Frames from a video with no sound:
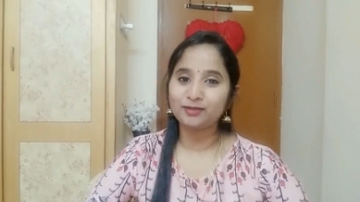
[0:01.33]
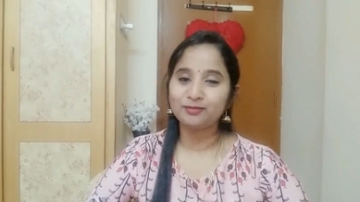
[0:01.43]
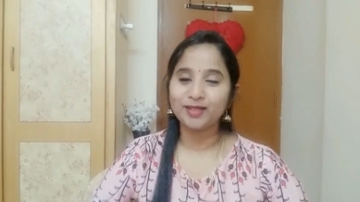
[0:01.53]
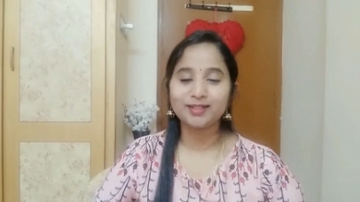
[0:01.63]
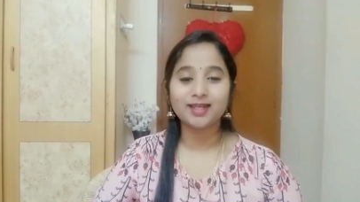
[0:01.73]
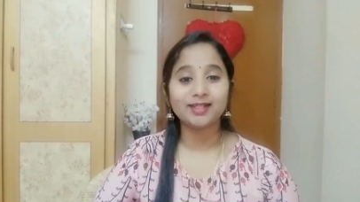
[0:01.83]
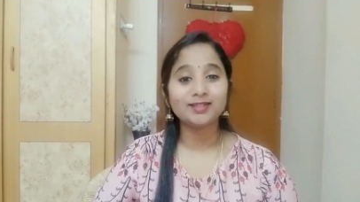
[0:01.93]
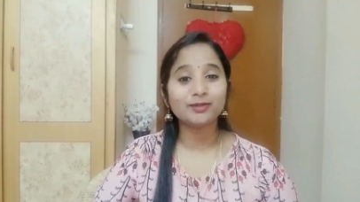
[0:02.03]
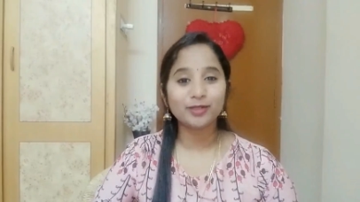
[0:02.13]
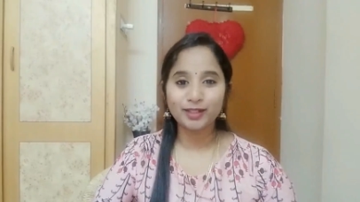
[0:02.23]
మై
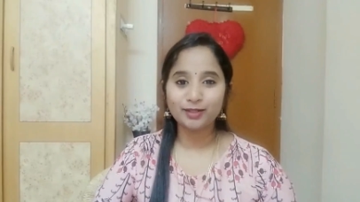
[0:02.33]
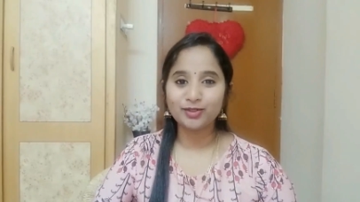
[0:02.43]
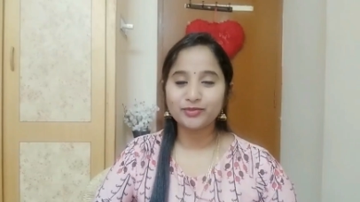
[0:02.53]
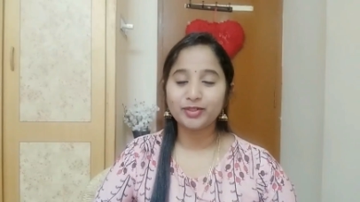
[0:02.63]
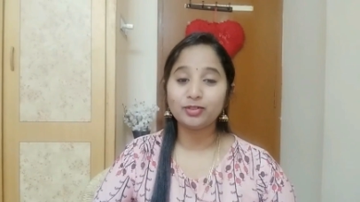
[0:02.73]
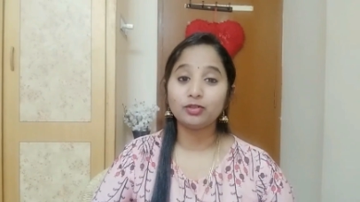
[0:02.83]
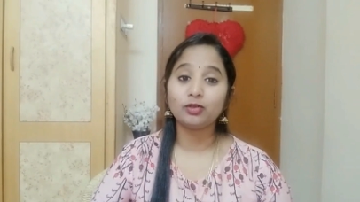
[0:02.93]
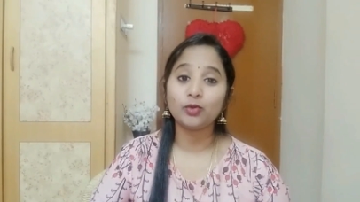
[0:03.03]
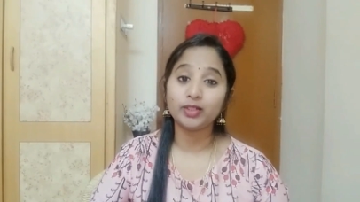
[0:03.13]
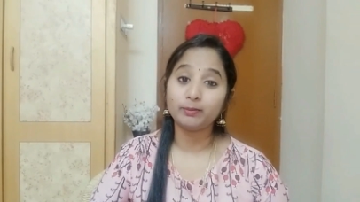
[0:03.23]
ఛానల్ సో ఈ రోజు వీడియోలో
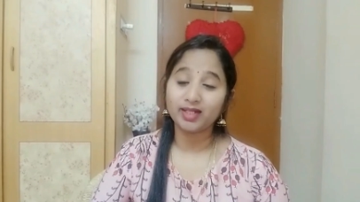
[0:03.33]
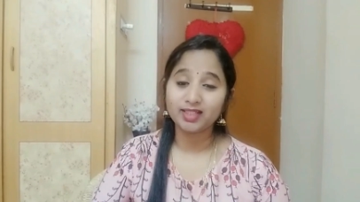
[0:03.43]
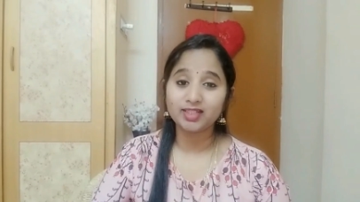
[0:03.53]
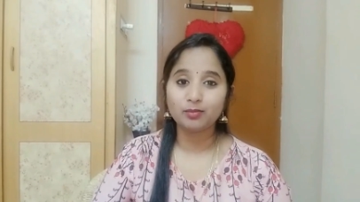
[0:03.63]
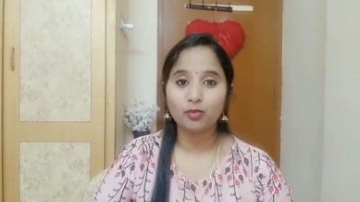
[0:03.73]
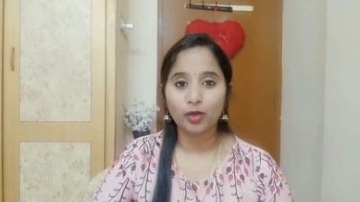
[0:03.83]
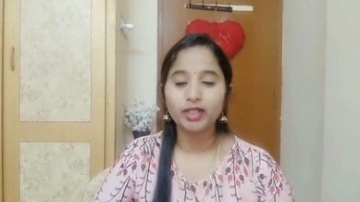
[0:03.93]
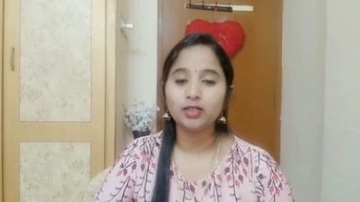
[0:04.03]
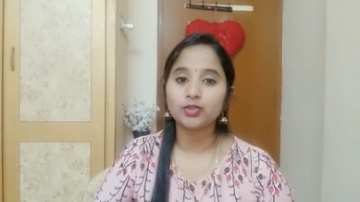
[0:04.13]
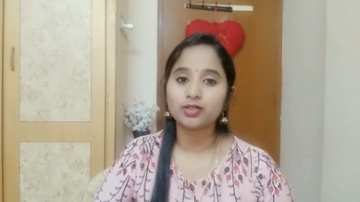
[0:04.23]
కొన్ని మంచి
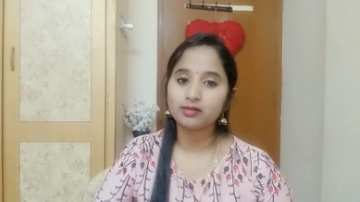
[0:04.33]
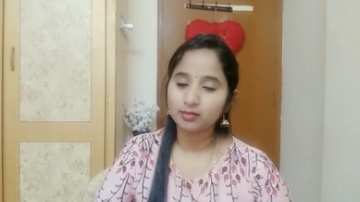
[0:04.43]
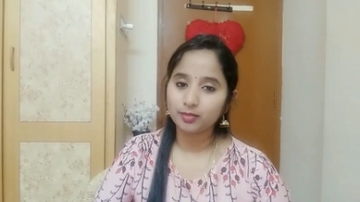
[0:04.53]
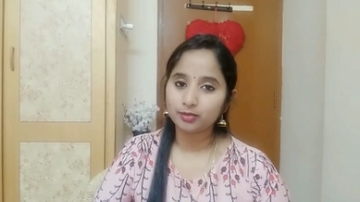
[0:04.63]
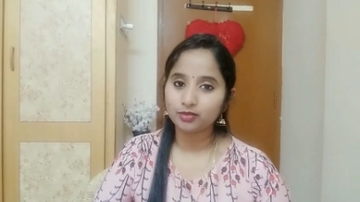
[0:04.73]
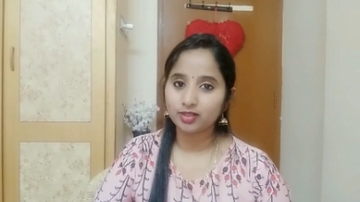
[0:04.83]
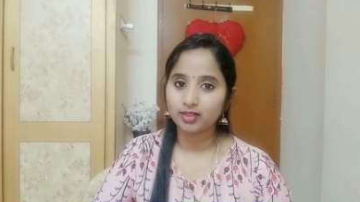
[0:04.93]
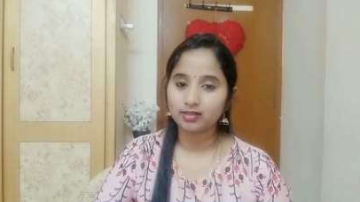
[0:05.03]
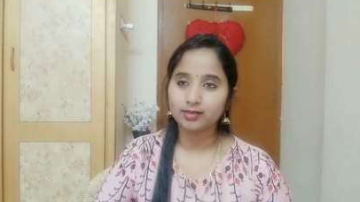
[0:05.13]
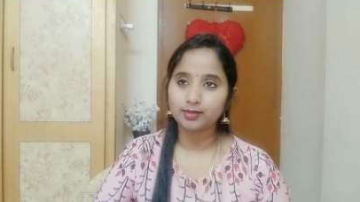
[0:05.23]
బాడీ లోషన్స్ని మీతో
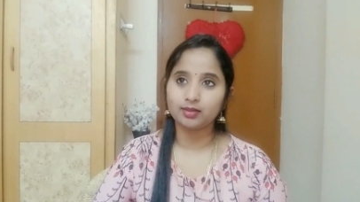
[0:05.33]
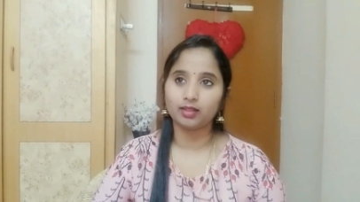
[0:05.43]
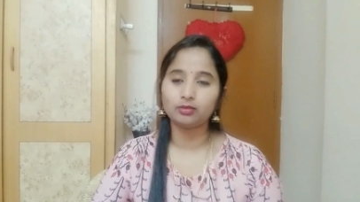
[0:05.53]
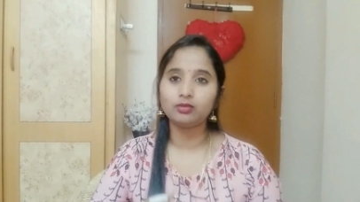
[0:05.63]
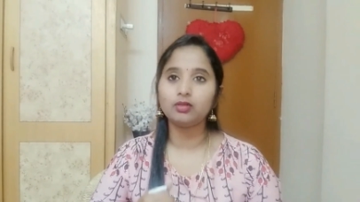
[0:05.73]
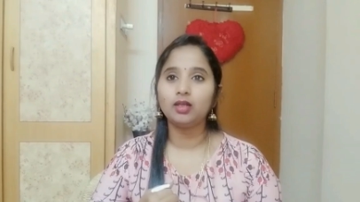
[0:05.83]
షేర్ చేస్తున్నాను